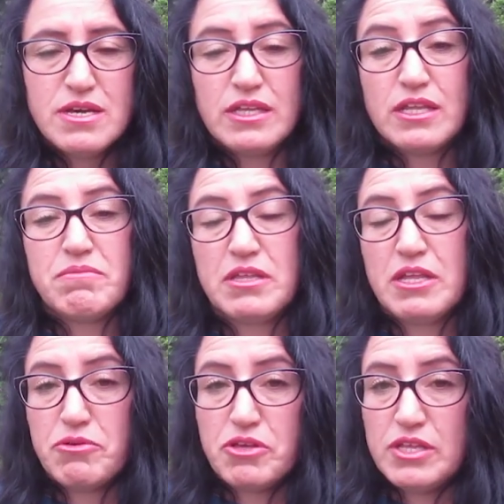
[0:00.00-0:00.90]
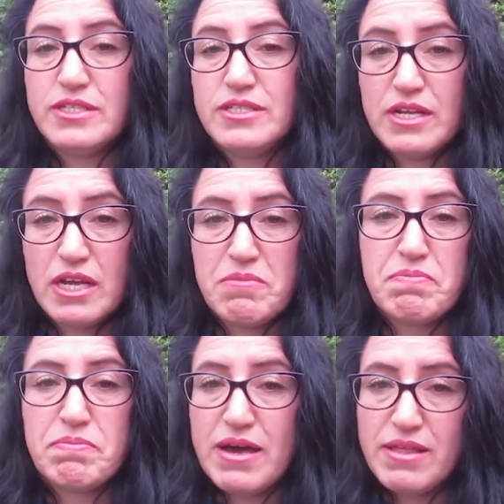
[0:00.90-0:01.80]
Y también debo de decir que mi
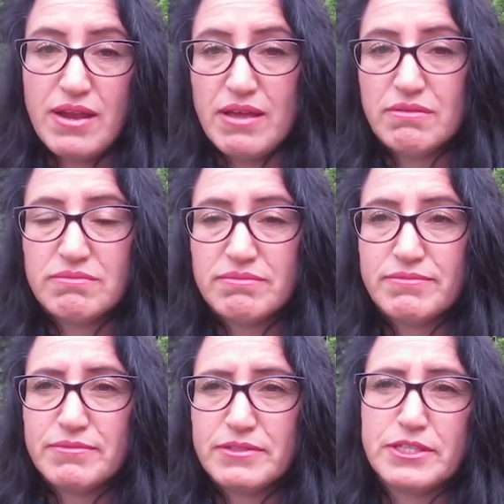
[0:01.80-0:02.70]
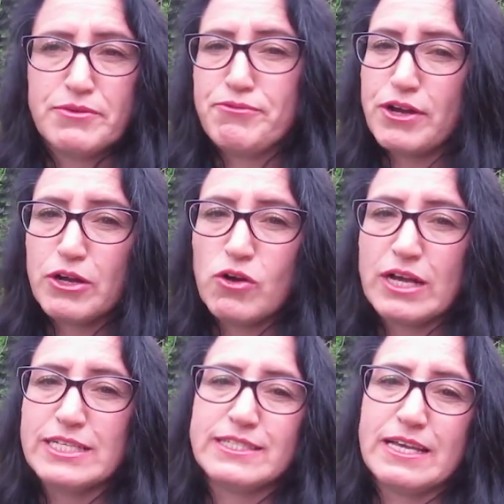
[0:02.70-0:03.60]
padre se fue con
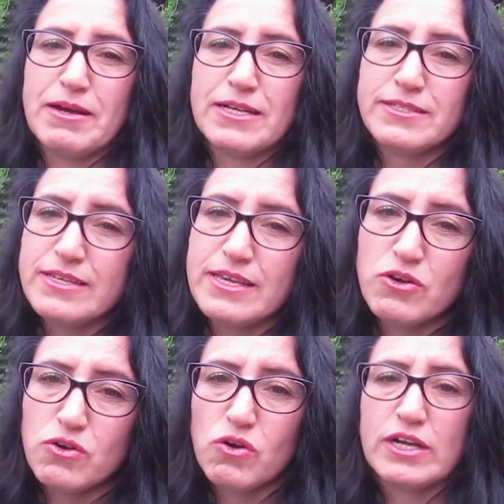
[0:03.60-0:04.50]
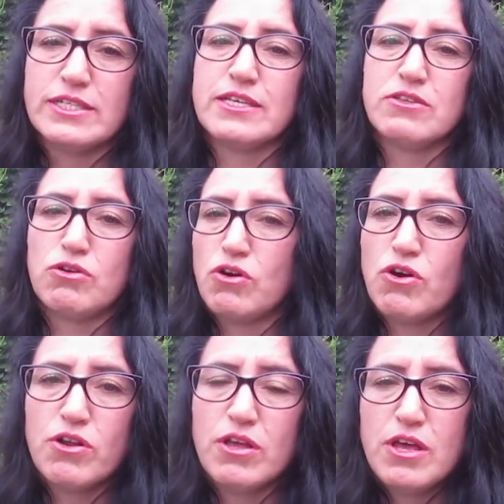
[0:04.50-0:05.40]
ese vacío, con ese
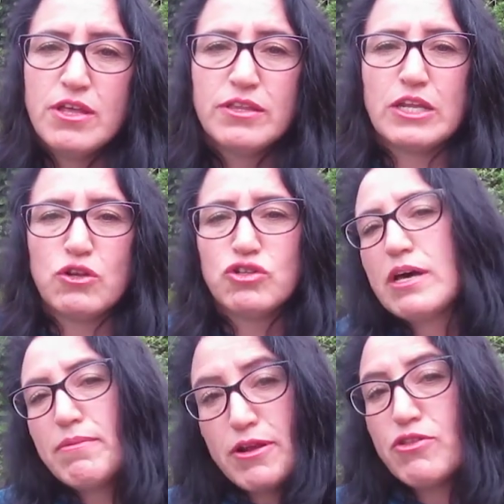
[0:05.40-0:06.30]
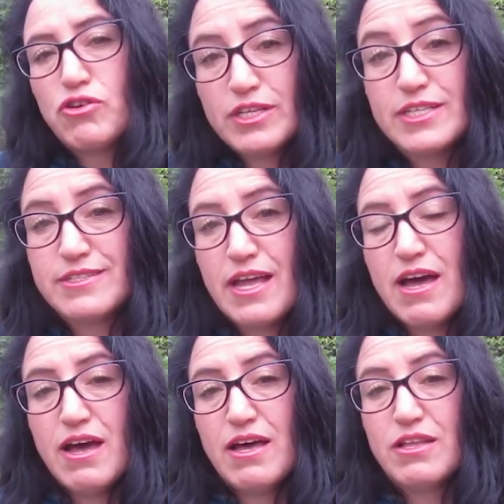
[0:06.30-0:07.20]
dolor de no saber dónde
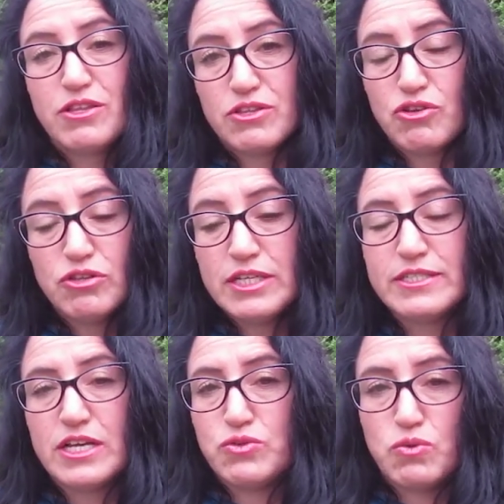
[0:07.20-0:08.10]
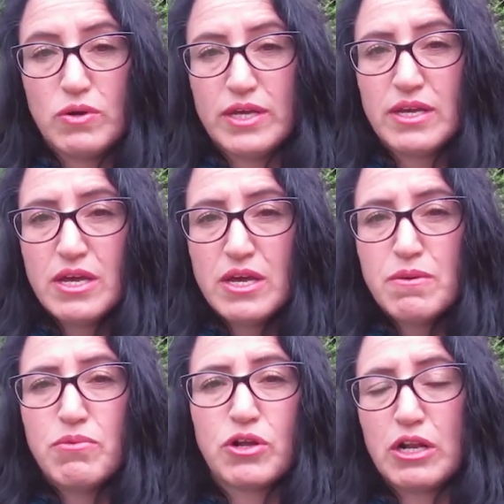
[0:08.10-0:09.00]
está ¿dónde está Julie?
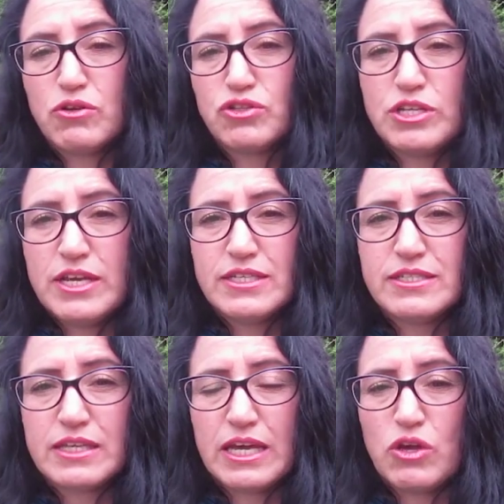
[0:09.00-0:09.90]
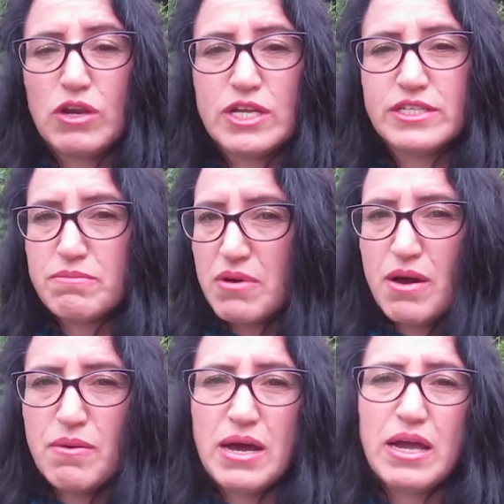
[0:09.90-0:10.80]
Porque los días que yo le
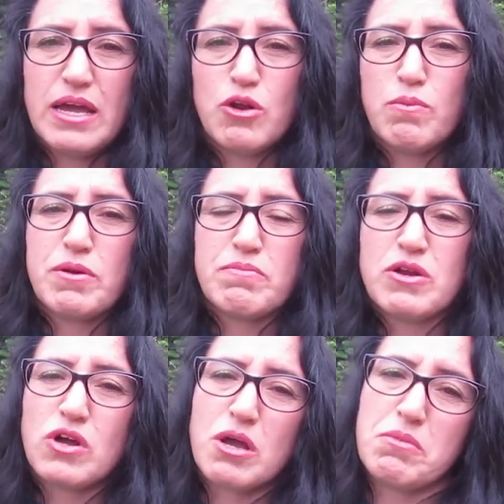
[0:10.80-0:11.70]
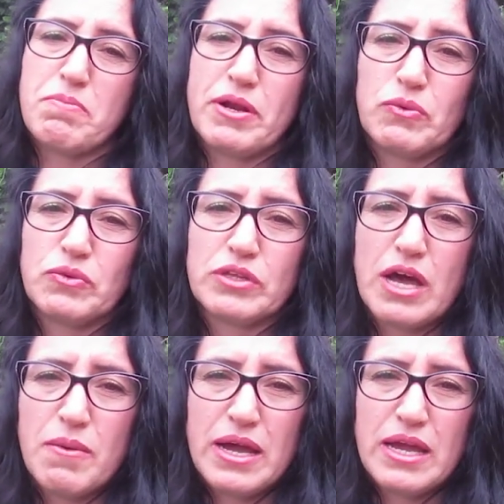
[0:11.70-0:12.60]
llamaba, lo primero que me
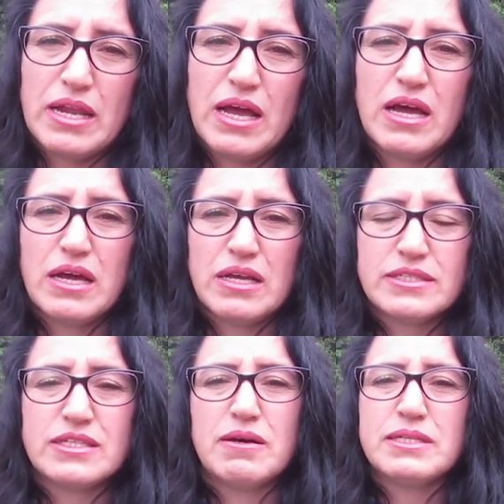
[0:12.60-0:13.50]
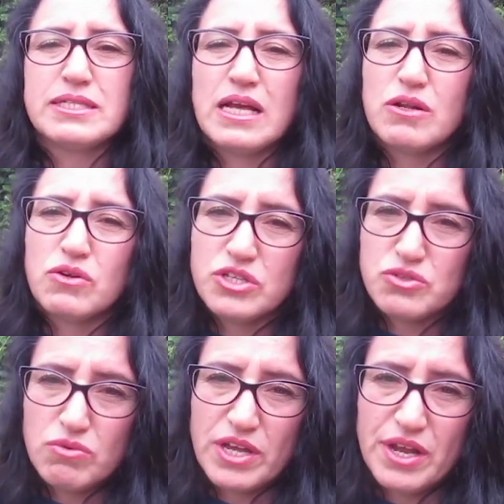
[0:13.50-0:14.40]
preguntaba era, ¿sabes algo de
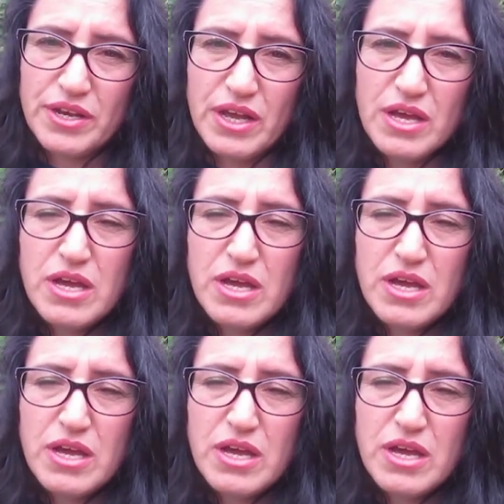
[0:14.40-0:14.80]
Juliana?